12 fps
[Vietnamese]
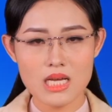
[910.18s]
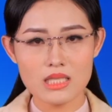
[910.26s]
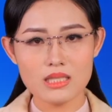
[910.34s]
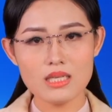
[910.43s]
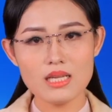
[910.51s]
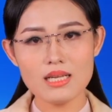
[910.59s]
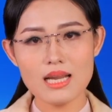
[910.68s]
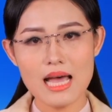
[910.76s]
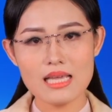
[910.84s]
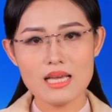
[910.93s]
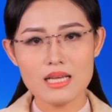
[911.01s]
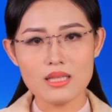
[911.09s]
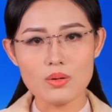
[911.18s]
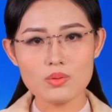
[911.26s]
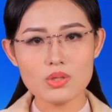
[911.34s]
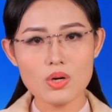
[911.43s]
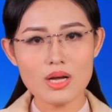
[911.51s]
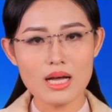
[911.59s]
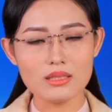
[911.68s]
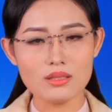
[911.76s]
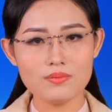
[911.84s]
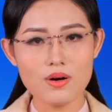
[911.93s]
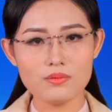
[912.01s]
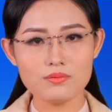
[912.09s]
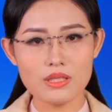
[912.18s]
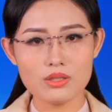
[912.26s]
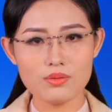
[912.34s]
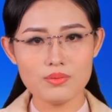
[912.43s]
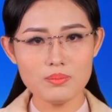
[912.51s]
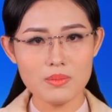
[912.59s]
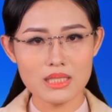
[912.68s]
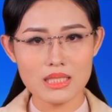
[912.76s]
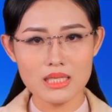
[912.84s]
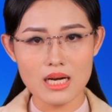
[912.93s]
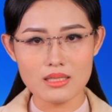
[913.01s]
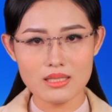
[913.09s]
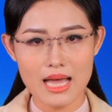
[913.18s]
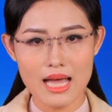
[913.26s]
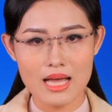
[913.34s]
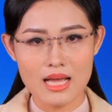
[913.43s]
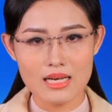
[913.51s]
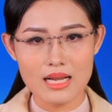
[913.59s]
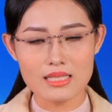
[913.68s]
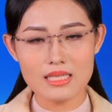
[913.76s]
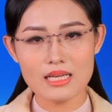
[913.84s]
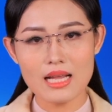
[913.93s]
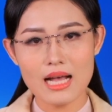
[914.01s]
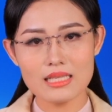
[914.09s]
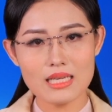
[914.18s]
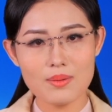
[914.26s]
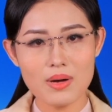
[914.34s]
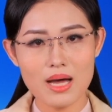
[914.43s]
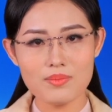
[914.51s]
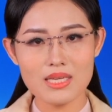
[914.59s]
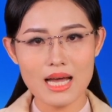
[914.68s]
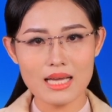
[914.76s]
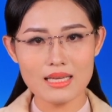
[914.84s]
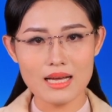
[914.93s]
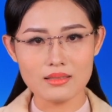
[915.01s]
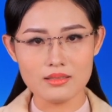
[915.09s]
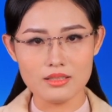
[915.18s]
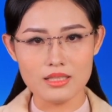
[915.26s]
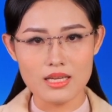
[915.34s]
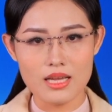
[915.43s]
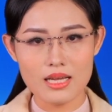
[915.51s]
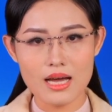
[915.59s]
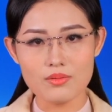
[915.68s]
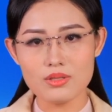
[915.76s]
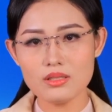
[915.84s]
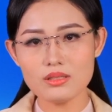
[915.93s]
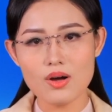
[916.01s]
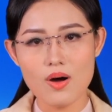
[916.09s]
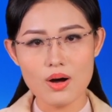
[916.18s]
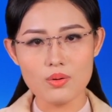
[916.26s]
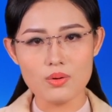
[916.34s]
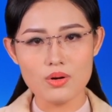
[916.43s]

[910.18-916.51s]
Tính đến nay, tổng số ca tử vong vì Covid mười chín ở Nga là trên hai trăm hai mươi hai nghìn người, cao nhất châu Âu.